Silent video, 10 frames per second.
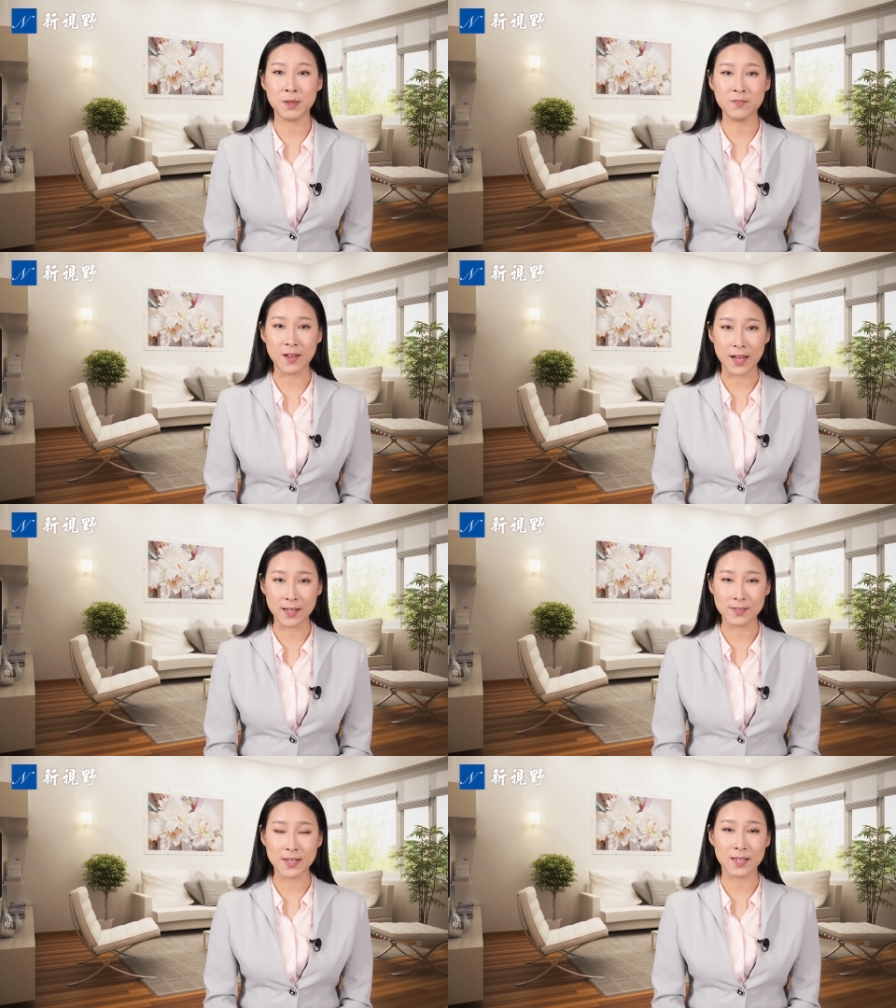民法
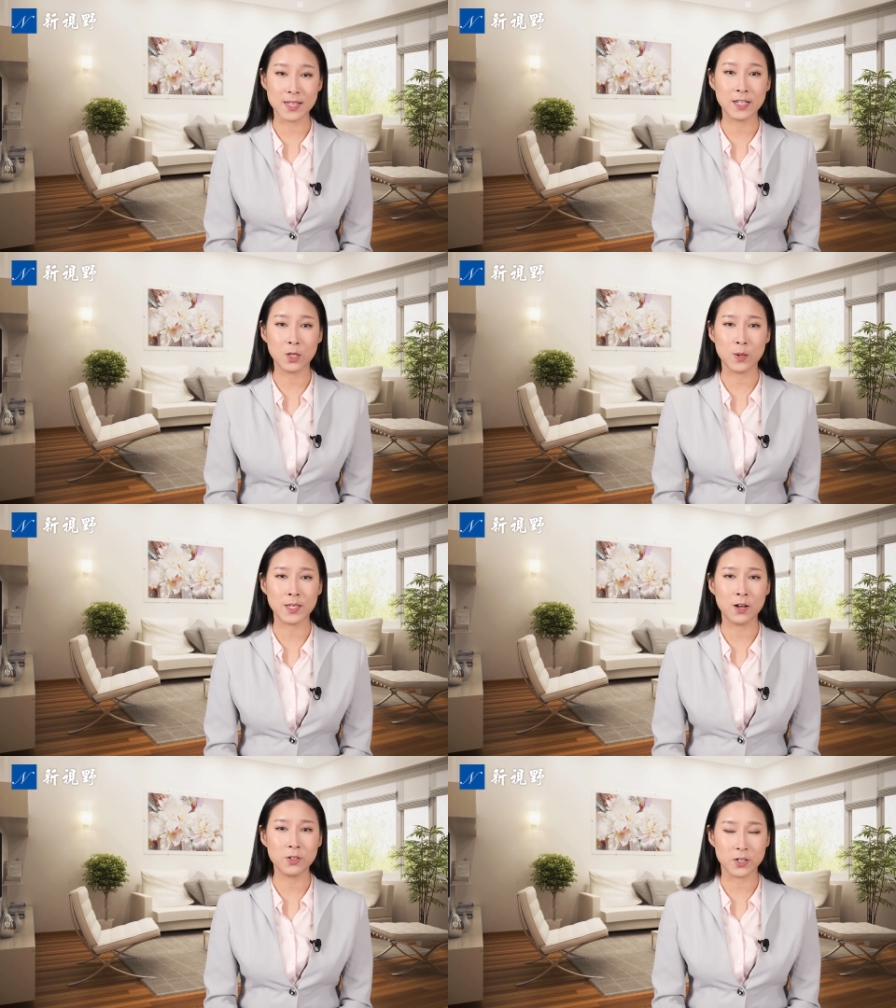案》在参议
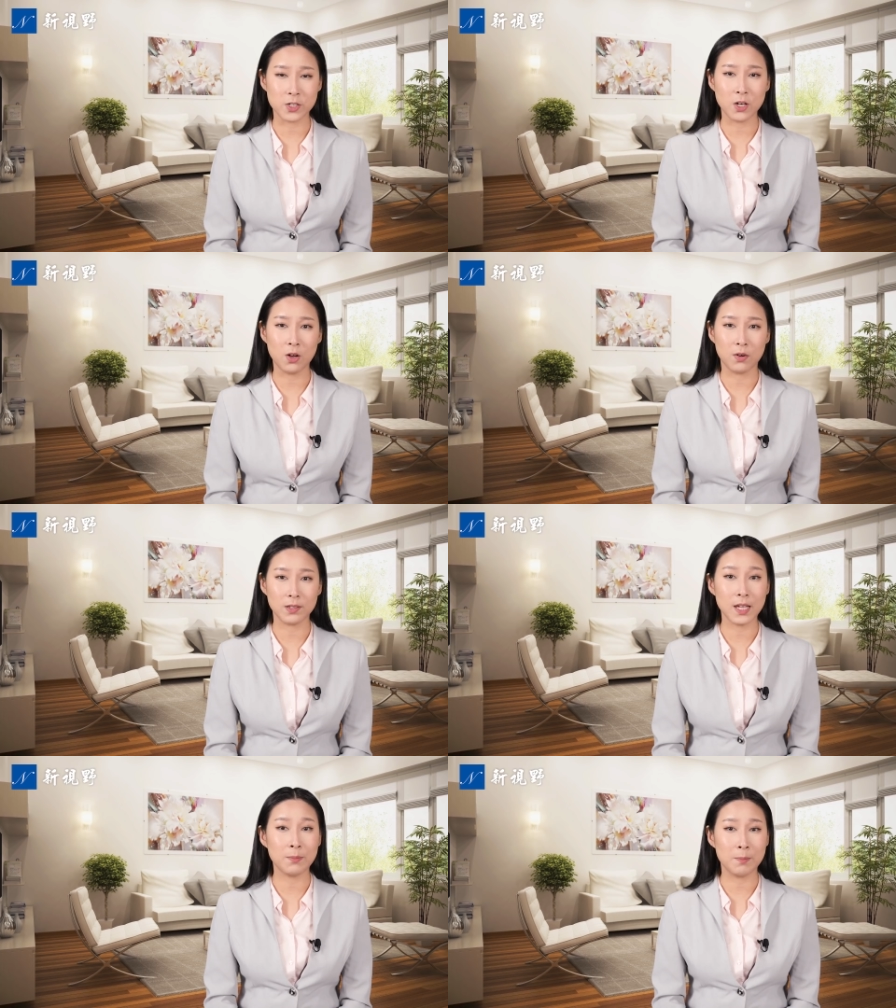员夭折之
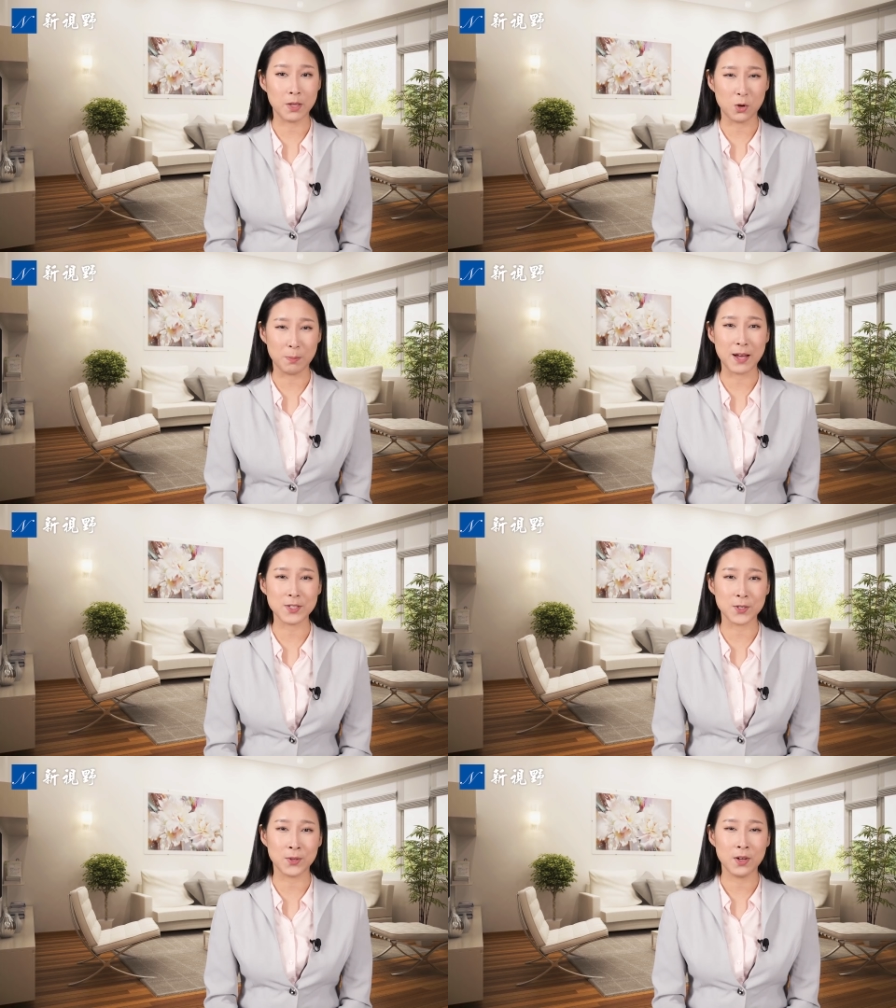后，他们没有罢
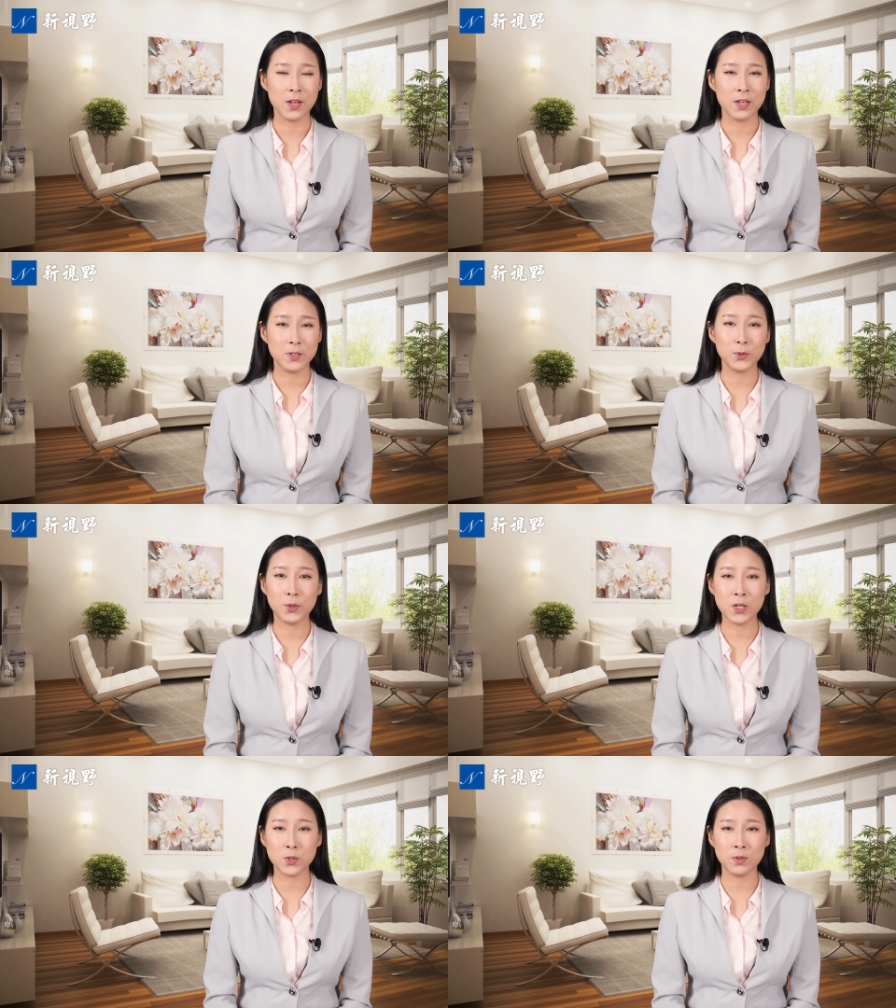休，又
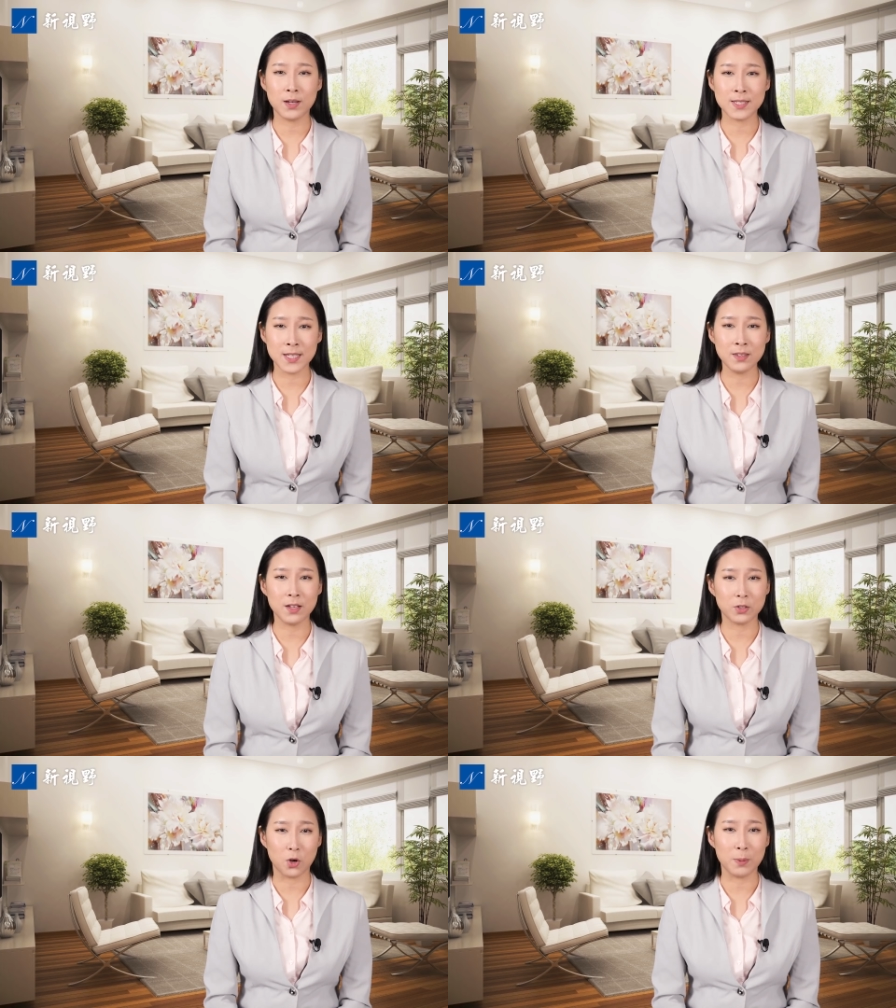推出了新
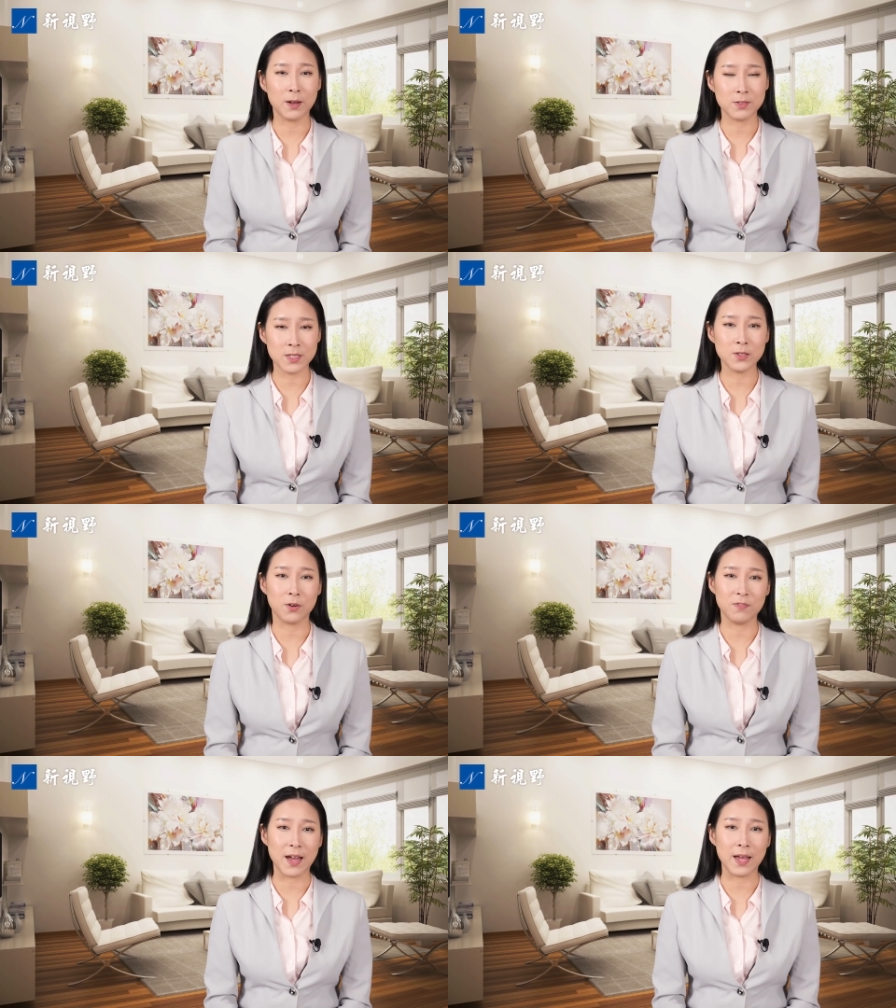的《投票自
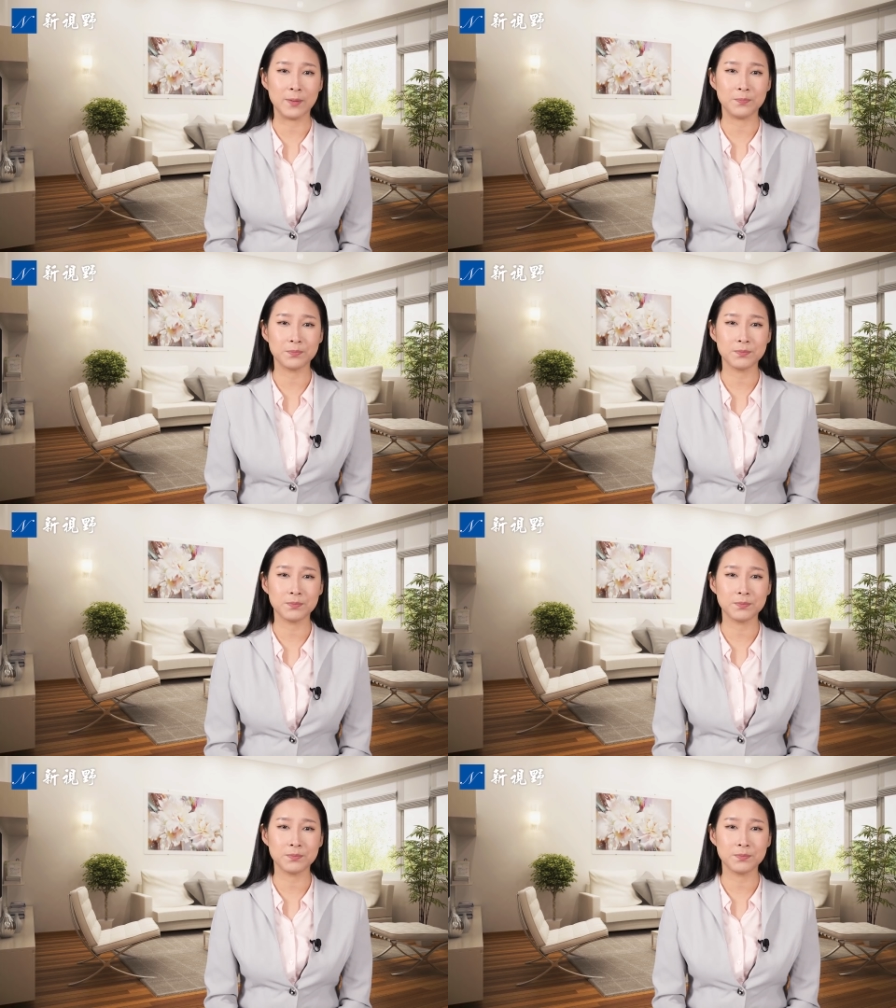由法案》。